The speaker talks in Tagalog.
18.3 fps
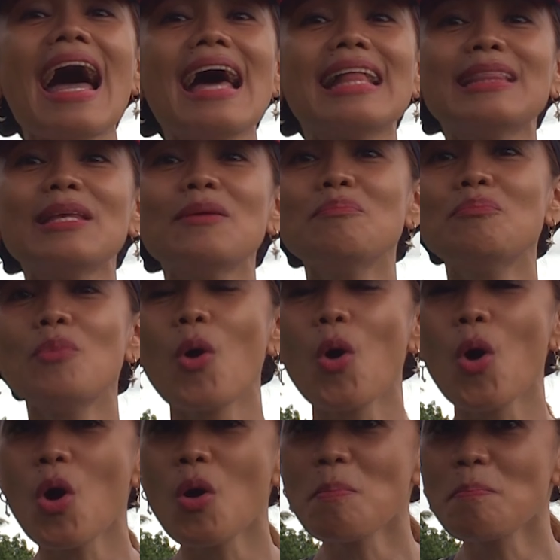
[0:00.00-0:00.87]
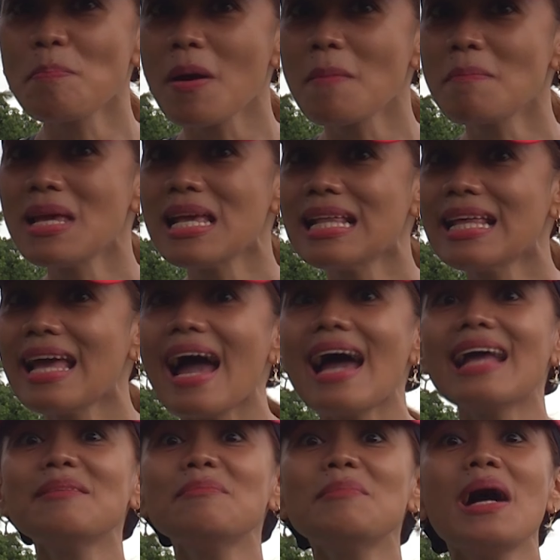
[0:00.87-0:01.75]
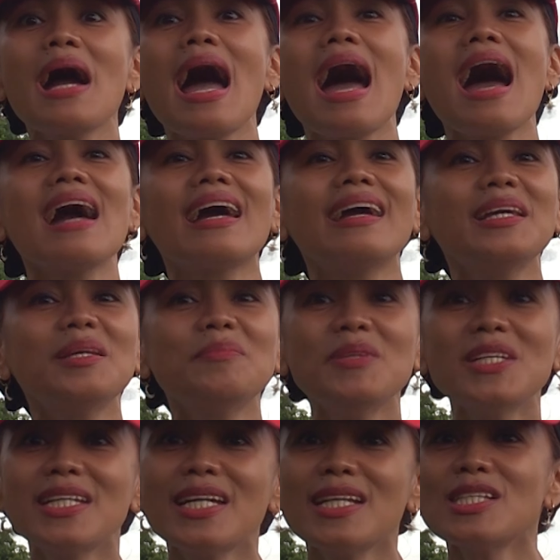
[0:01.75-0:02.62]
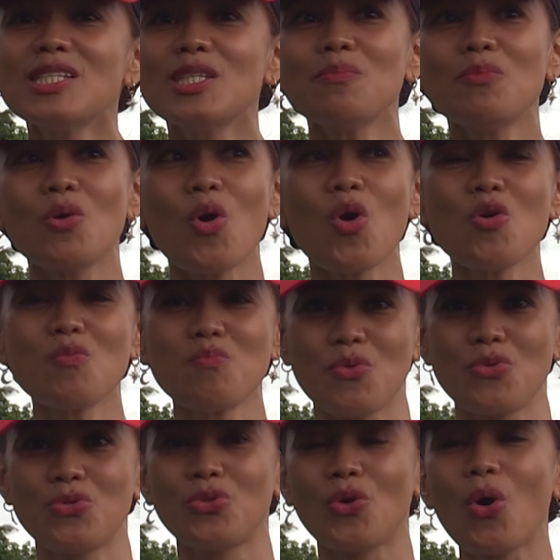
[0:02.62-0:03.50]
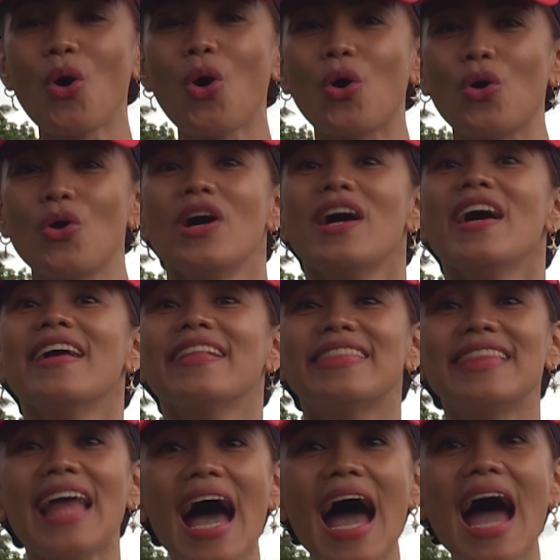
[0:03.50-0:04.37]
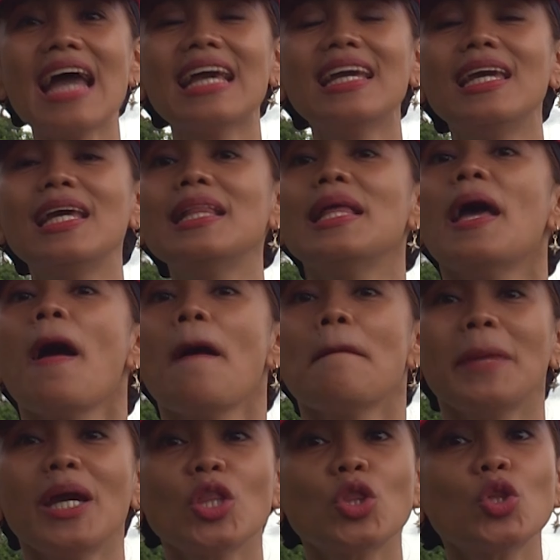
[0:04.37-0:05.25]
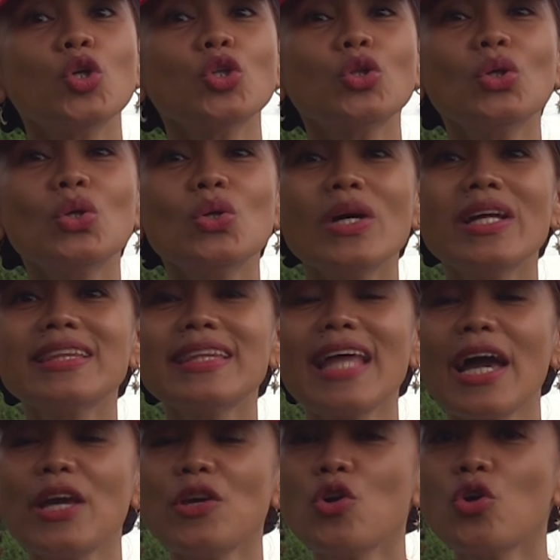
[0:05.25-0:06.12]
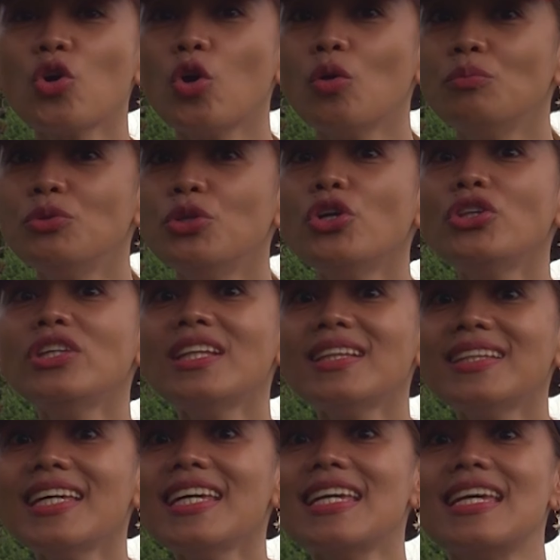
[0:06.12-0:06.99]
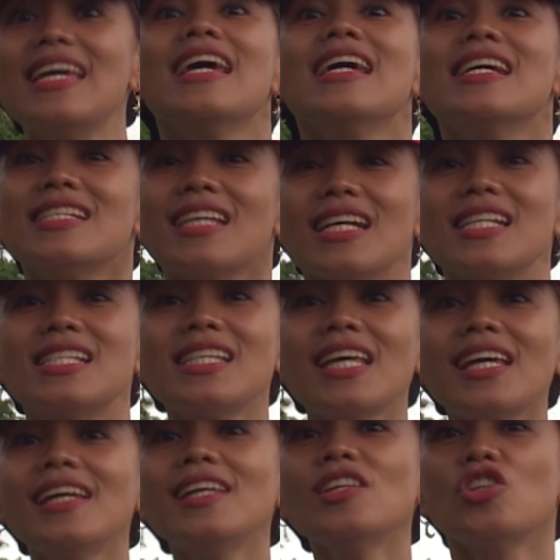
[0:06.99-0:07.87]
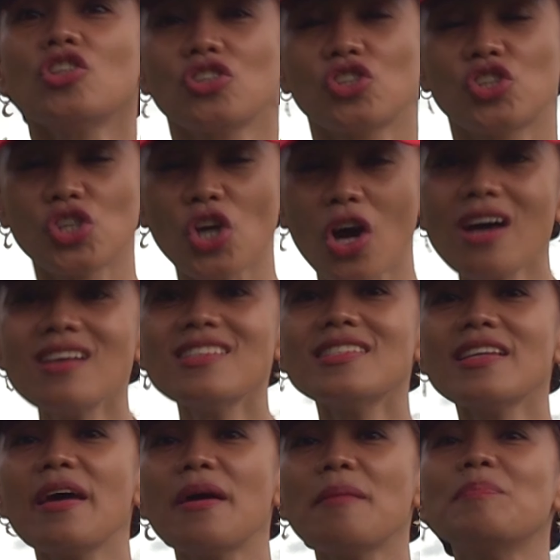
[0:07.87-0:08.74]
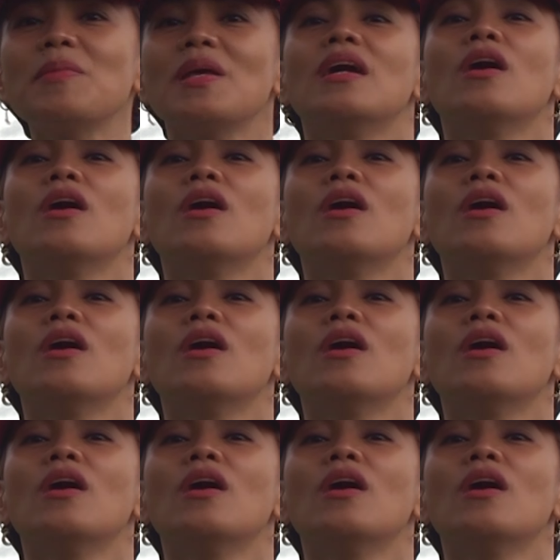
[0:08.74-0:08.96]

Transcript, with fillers: ating buong pamilya at mga kaibigan sa buong mundo. Dahil may tutulungan tayong community sa St. Joseph